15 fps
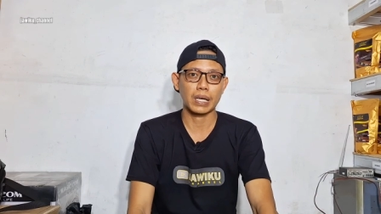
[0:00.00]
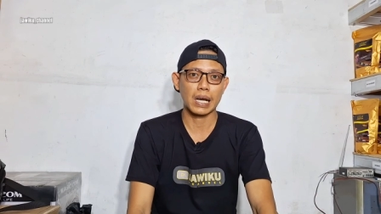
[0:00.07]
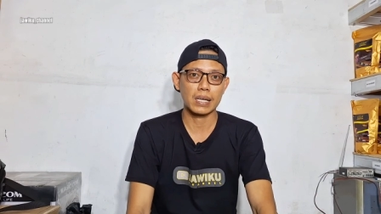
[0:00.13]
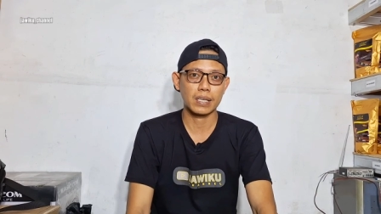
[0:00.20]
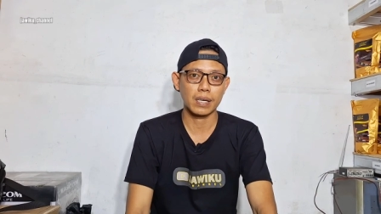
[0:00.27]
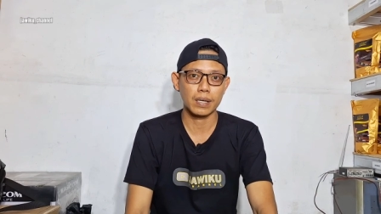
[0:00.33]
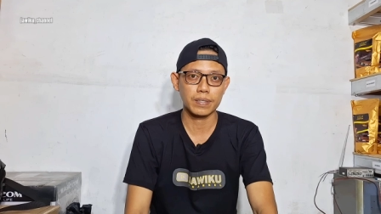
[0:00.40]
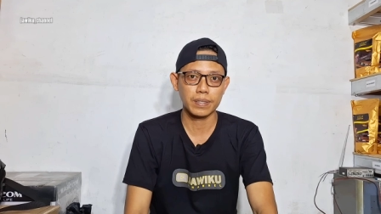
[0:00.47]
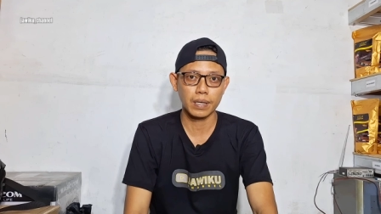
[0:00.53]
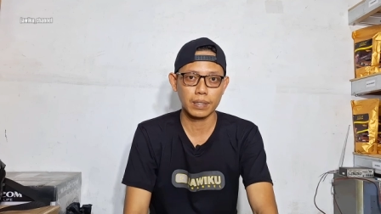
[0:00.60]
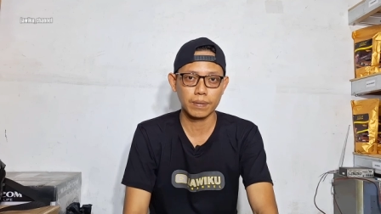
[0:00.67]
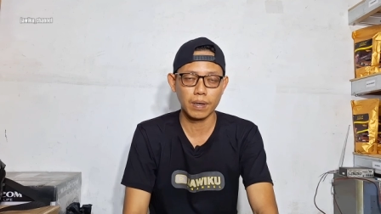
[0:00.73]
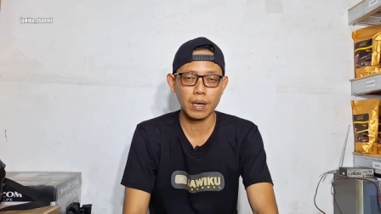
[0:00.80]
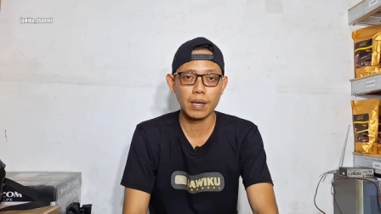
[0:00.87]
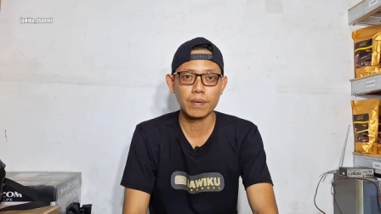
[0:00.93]
keadaan
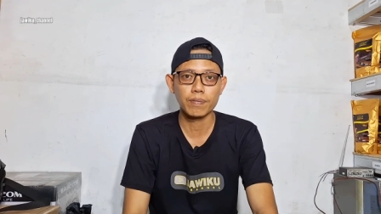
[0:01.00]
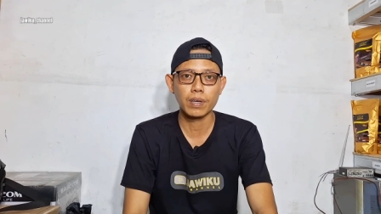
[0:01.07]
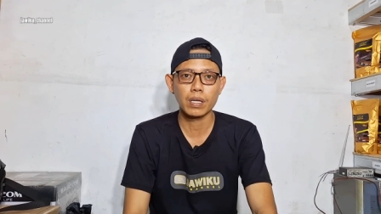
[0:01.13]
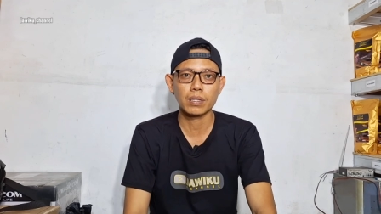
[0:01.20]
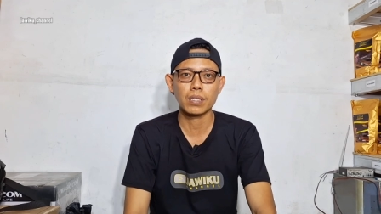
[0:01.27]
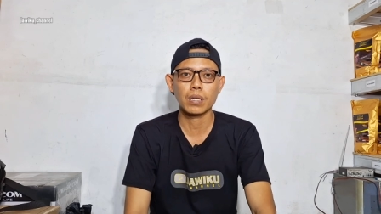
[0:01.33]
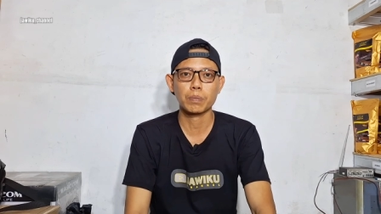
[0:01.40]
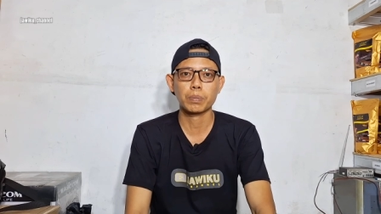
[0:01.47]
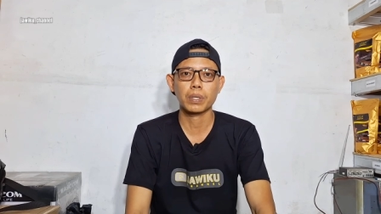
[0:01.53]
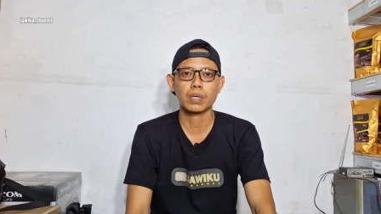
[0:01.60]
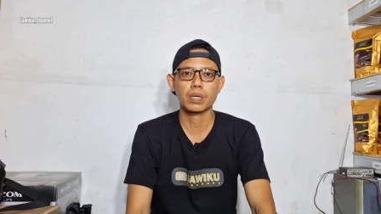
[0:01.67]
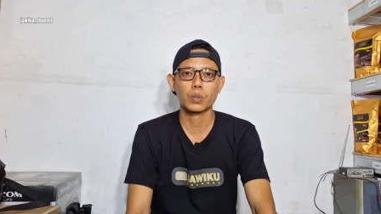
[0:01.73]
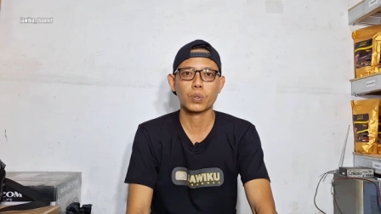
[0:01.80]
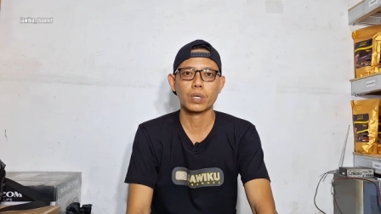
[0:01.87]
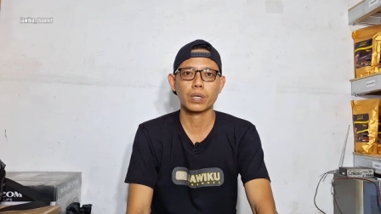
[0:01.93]
sehat walafiat
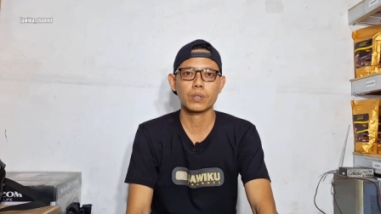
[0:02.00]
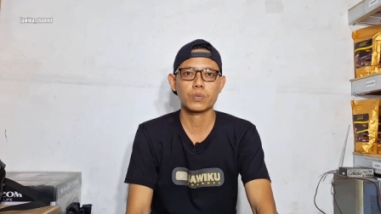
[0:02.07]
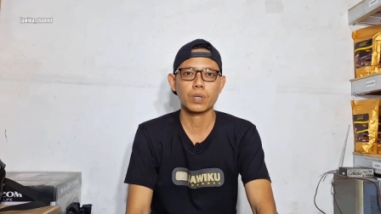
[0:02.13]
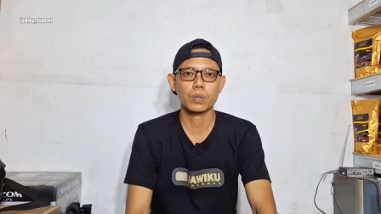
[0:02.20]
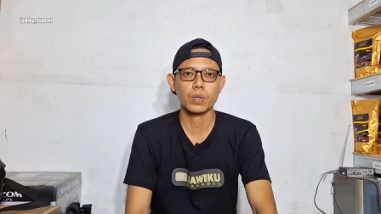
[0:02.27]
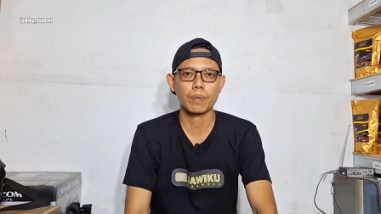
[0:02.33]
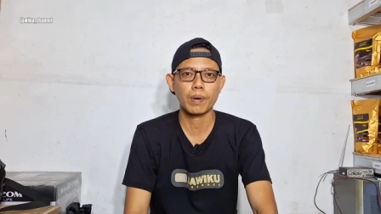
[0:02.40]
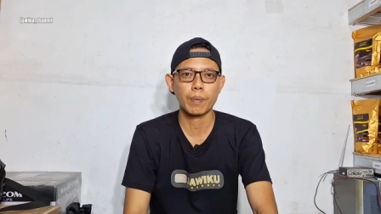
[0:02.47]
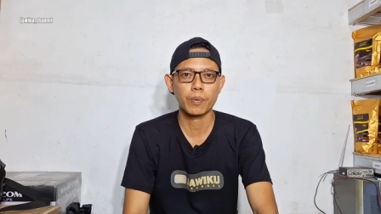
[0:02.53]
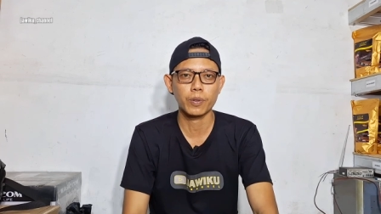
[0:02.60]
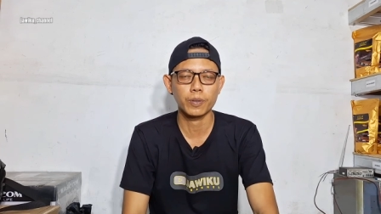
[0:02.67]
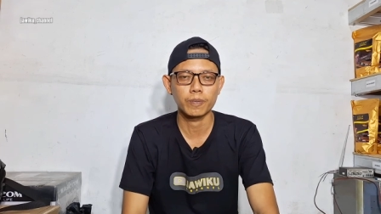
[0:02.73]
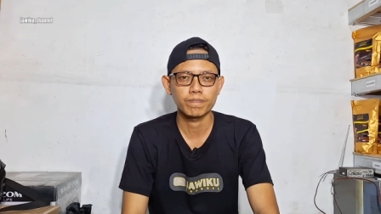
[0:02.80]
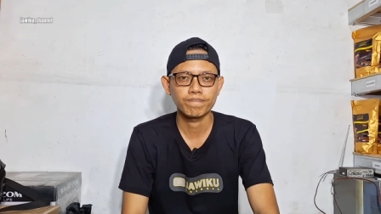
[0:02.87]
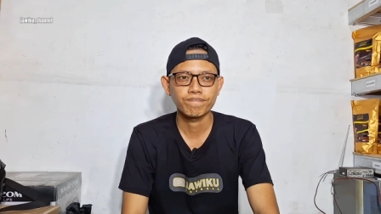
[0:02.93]
tanpa kekurangan suatu apapun